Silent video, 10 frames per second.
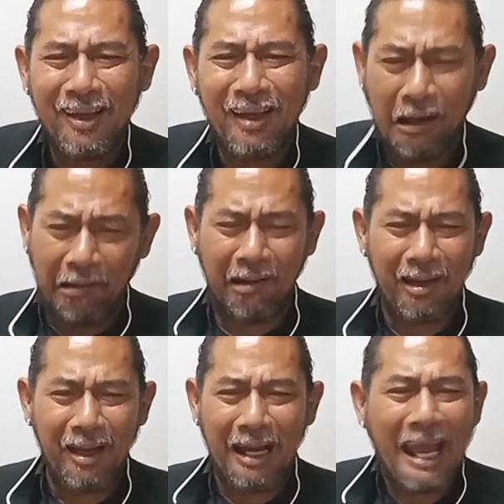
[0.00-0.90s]
เออ
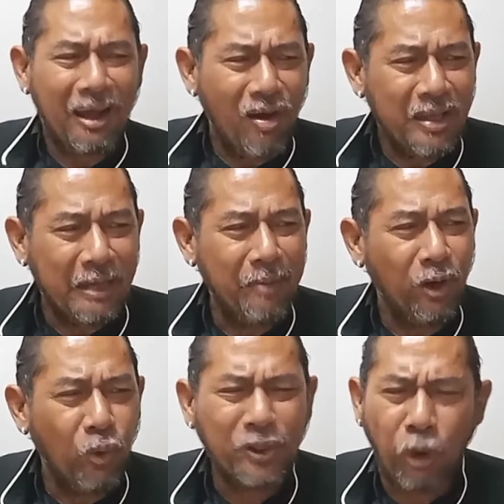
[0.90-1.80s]
และก็ยังไม่
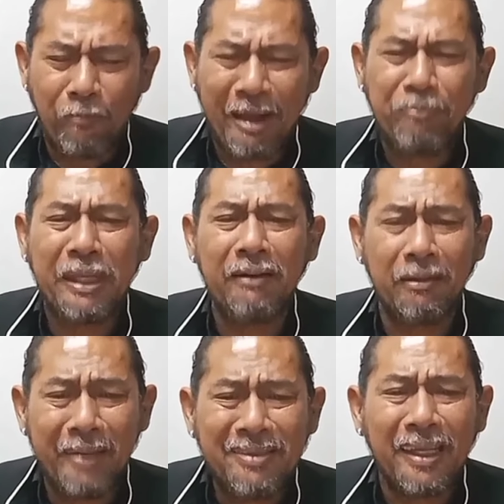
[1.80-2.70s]
รู้ว่าตบทรัพย์จริงหรื
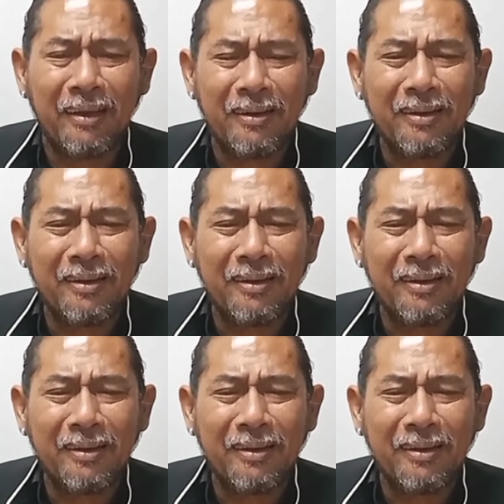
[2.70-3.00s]
อไม่จริง